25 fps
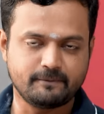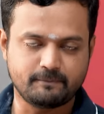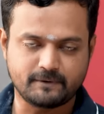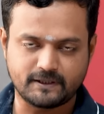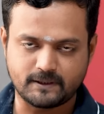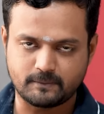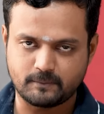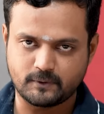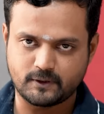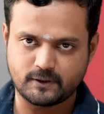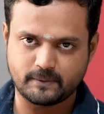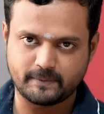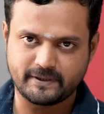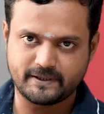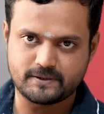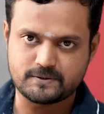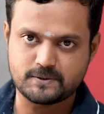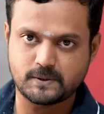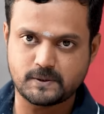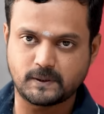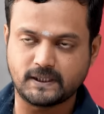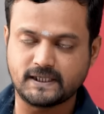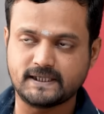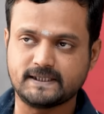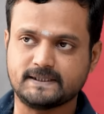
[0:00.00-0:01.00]
வீடியோ பார்க்க போகிறோம் அப்படின்னு
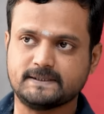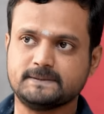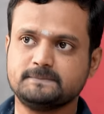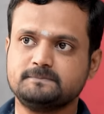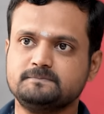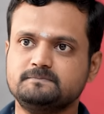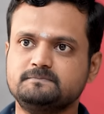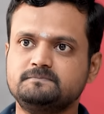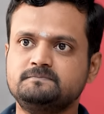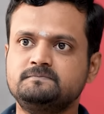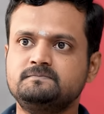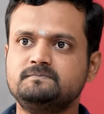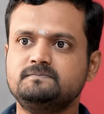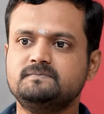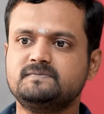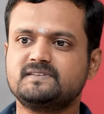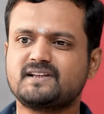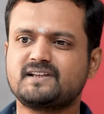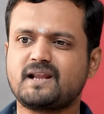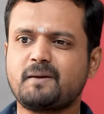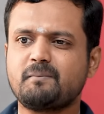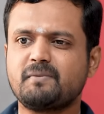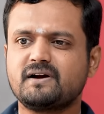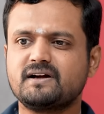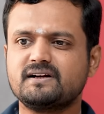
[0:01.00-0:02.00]
சொன்னால்
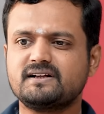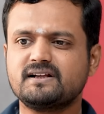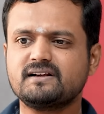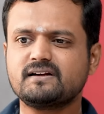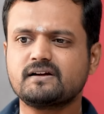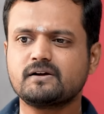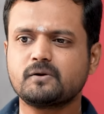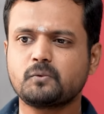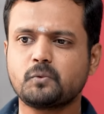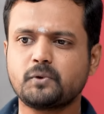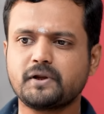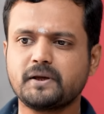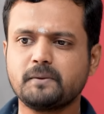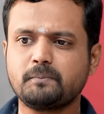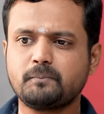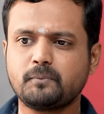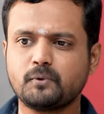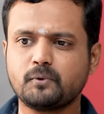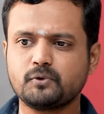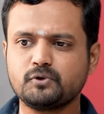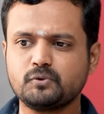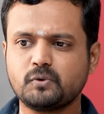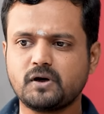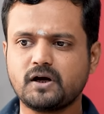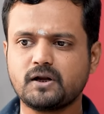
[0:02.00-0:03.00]
நம்மக்கிட்ட இருக்கக்கூடிய
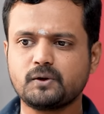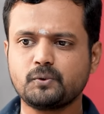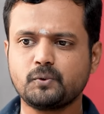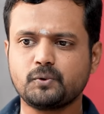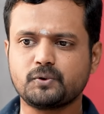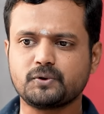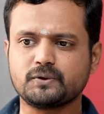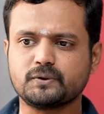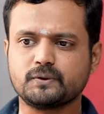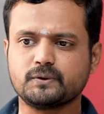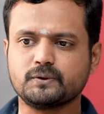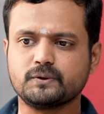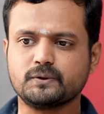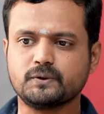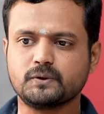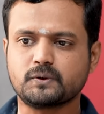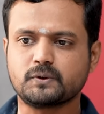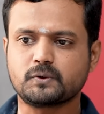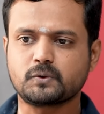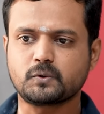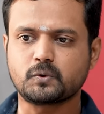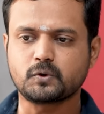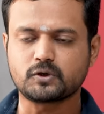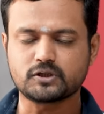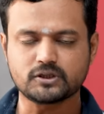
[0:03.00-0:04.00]
பொதுவான ஒரு
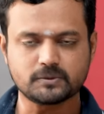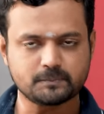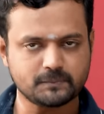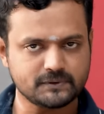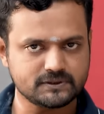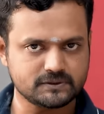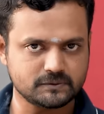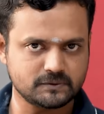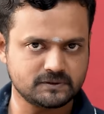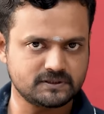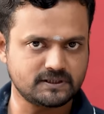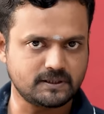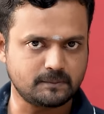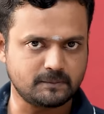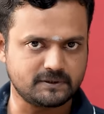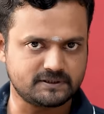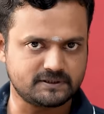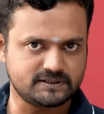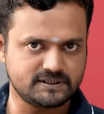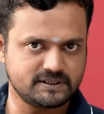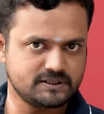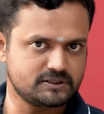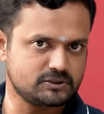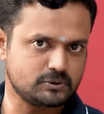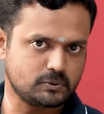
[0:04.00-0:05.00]
குழப்பத்தை வந்து நம்ம
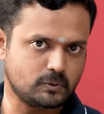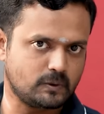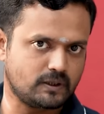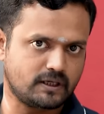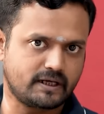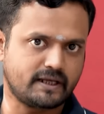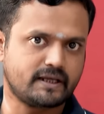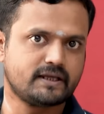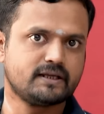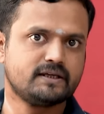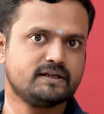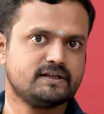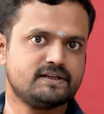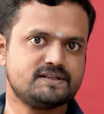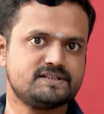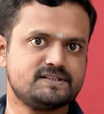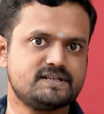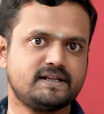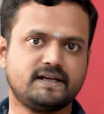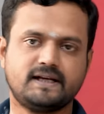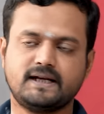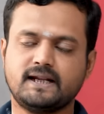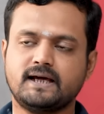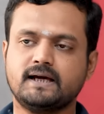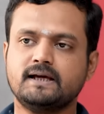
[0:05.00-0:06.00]
தீர்த்துக்குவோங்க
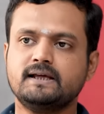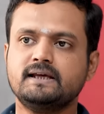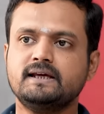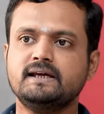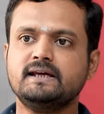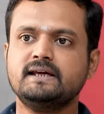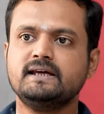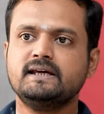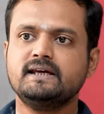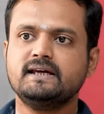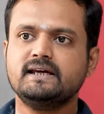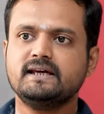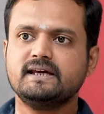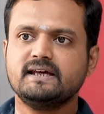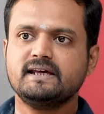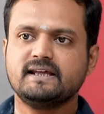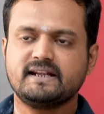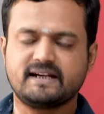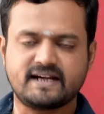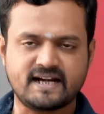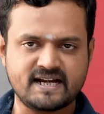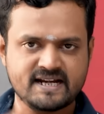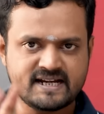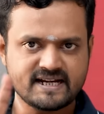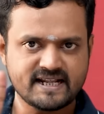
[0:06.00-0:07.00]
சரிங்களா
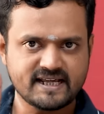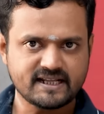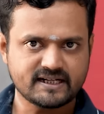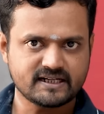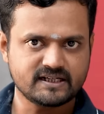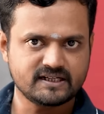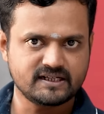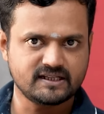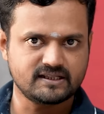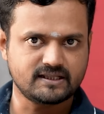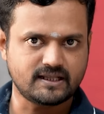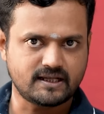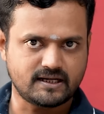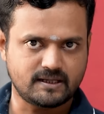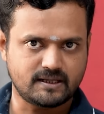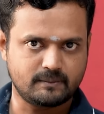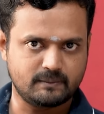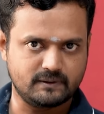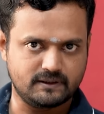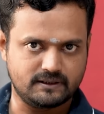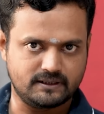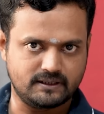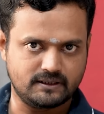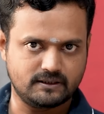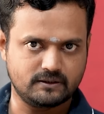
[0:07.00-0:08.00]
ரெண்டே ரெண்டு தான்
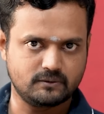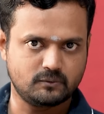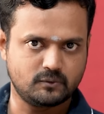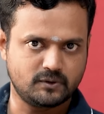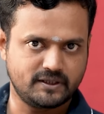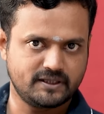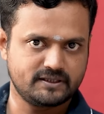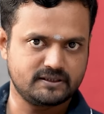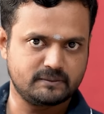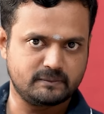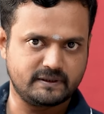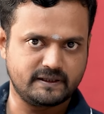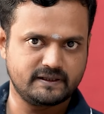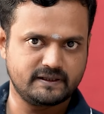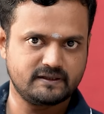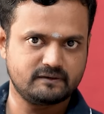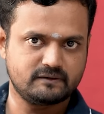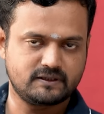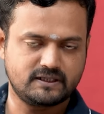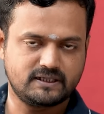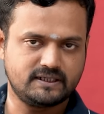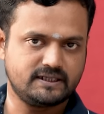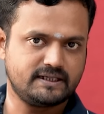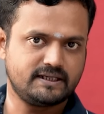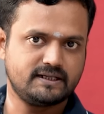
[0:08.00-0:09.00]
நம்மக்கிட்ட இருக்கக்கூடிய இந்த மனித
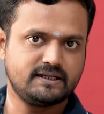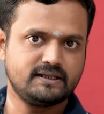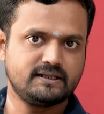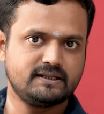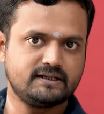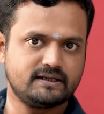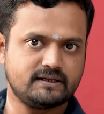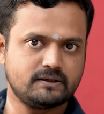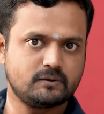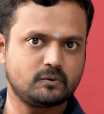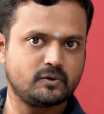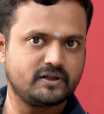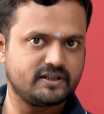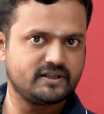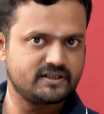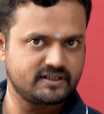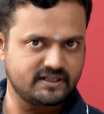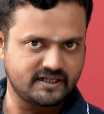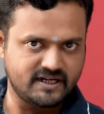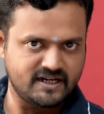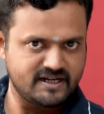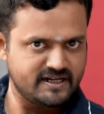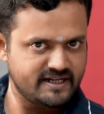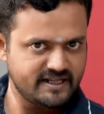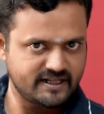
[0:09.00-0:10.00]
வாழ்க்கையில் இருக்கக்கூடியது
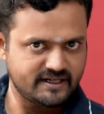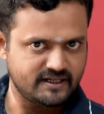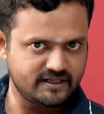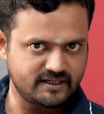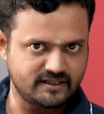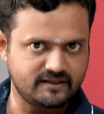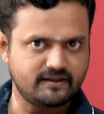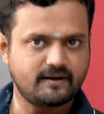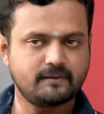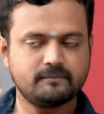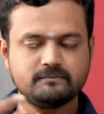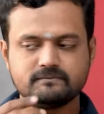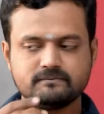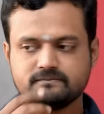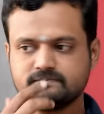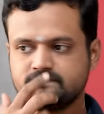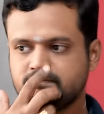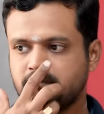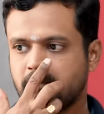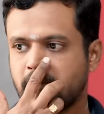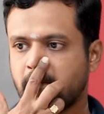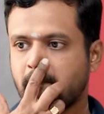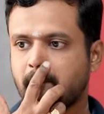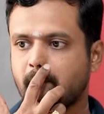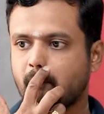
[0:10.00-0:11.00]
ரெண்டே ரெண்டு தான்
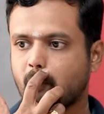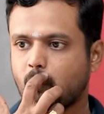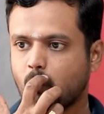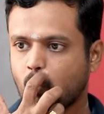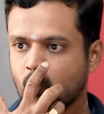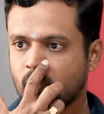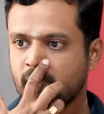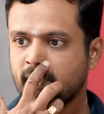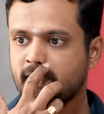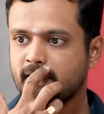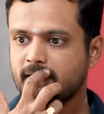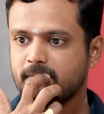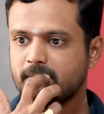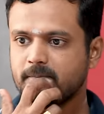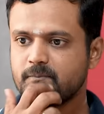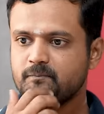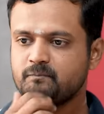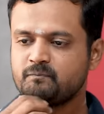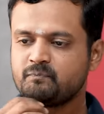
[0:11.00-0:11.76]
ஒன்று